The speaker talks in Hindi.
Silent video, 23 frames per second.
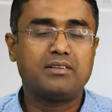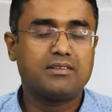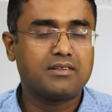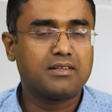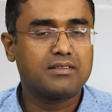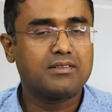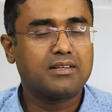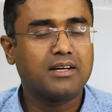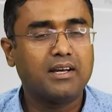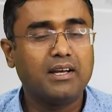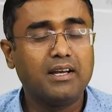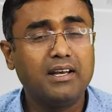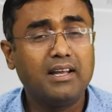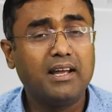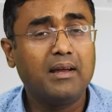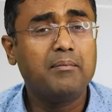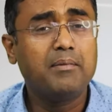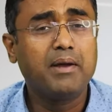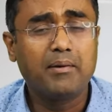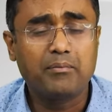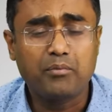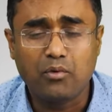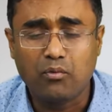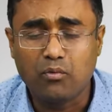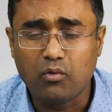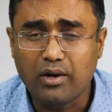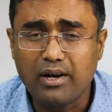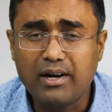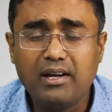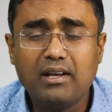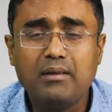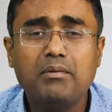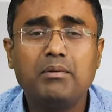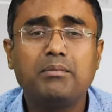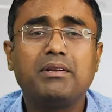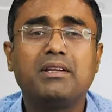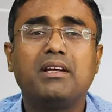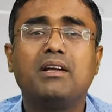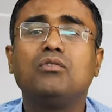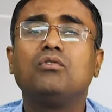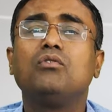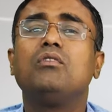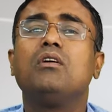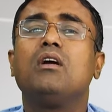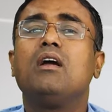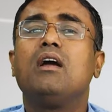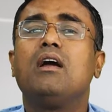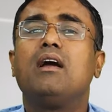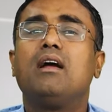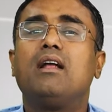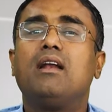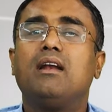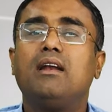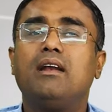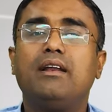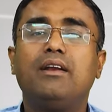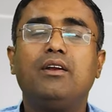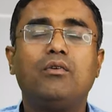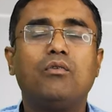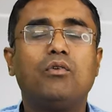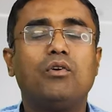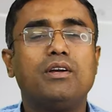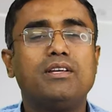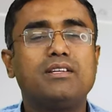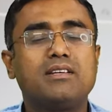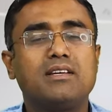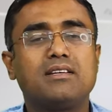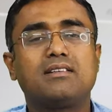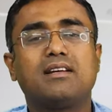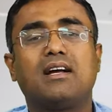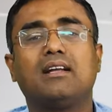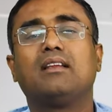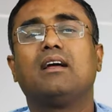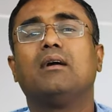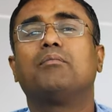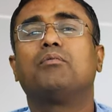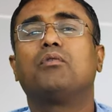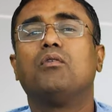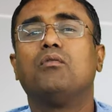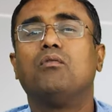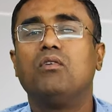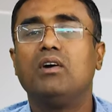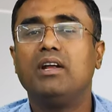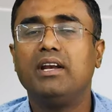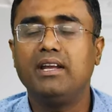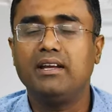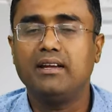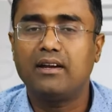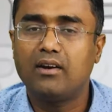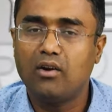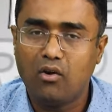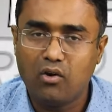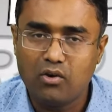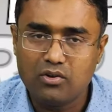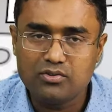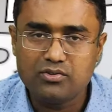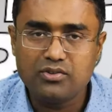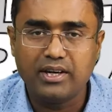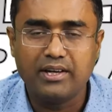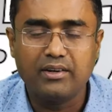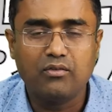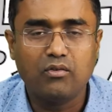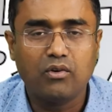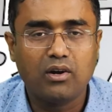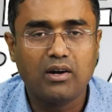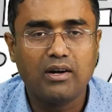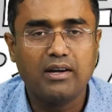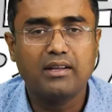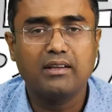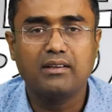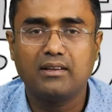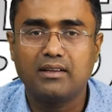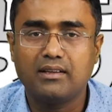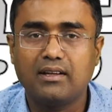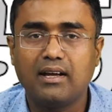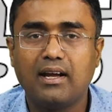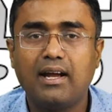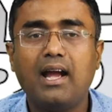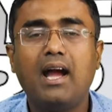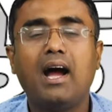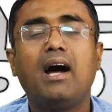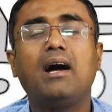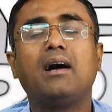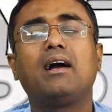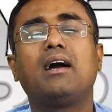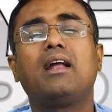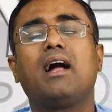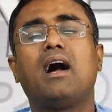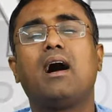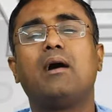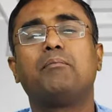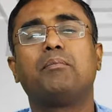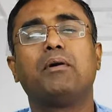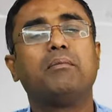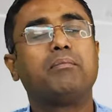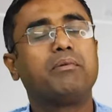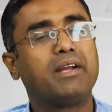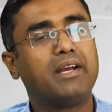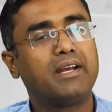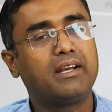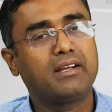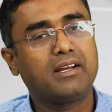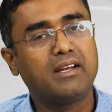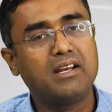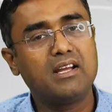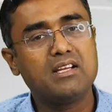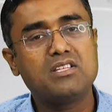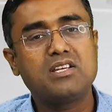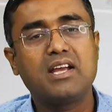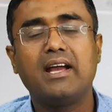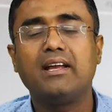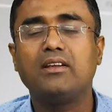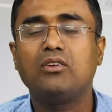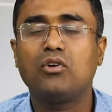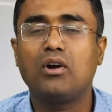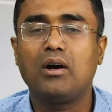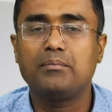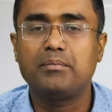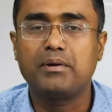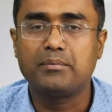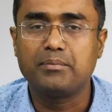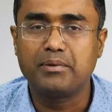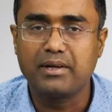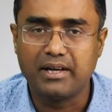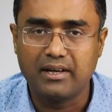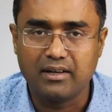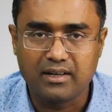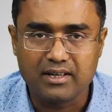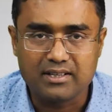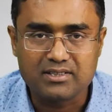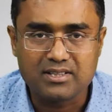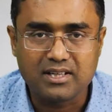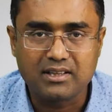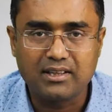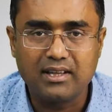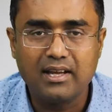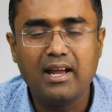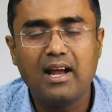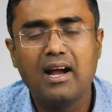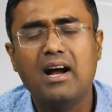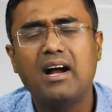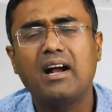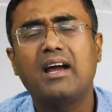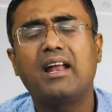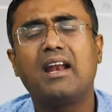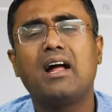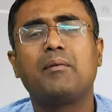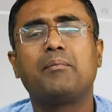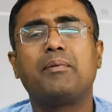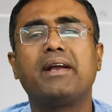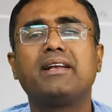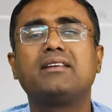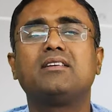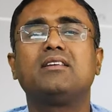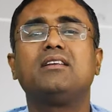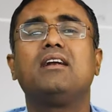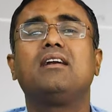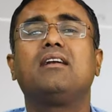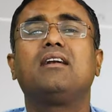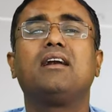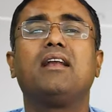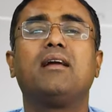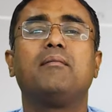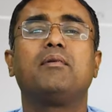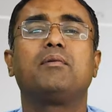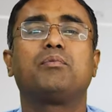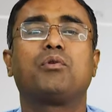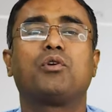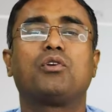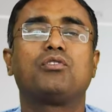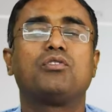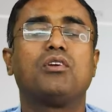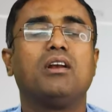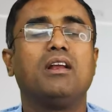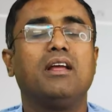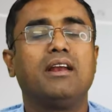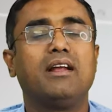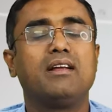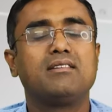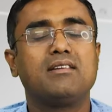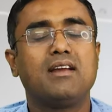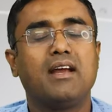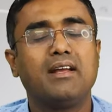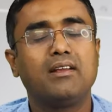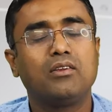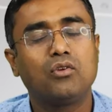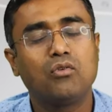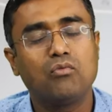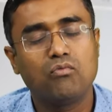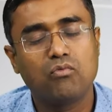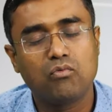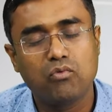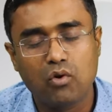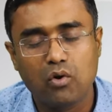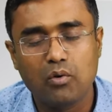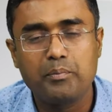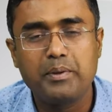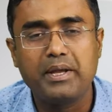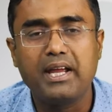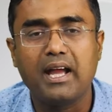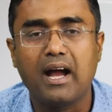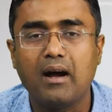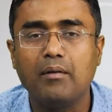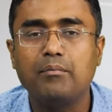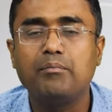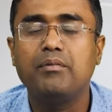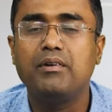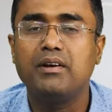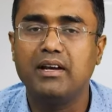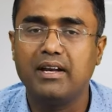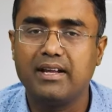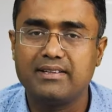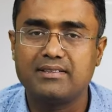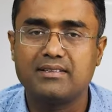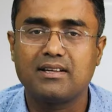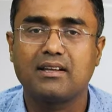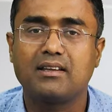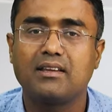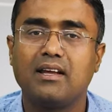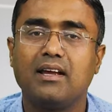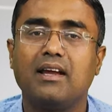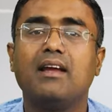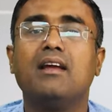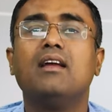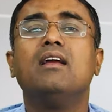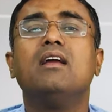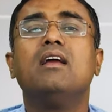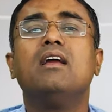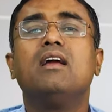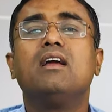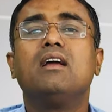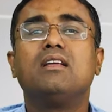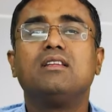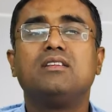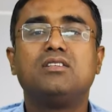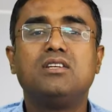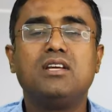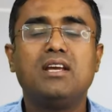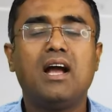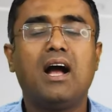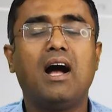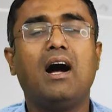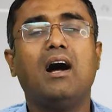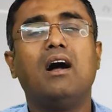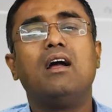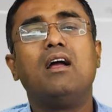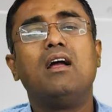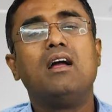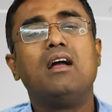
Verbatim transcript: डिस्कस कर ही लिया मैं आपको वारंटी भी बता दूं लिनोवो इसके साथ आपको वन ईयर ऑन साइट वारंटी देता है अगर आप अपग्रेड करना चाहें तो आप अपग्रेड कर सकते हैं अगर आप एक्सीडेंटल डैमेज प्रोडक्शन लेना चाहें तो वो भी आप ले सकते हैं जी हाँ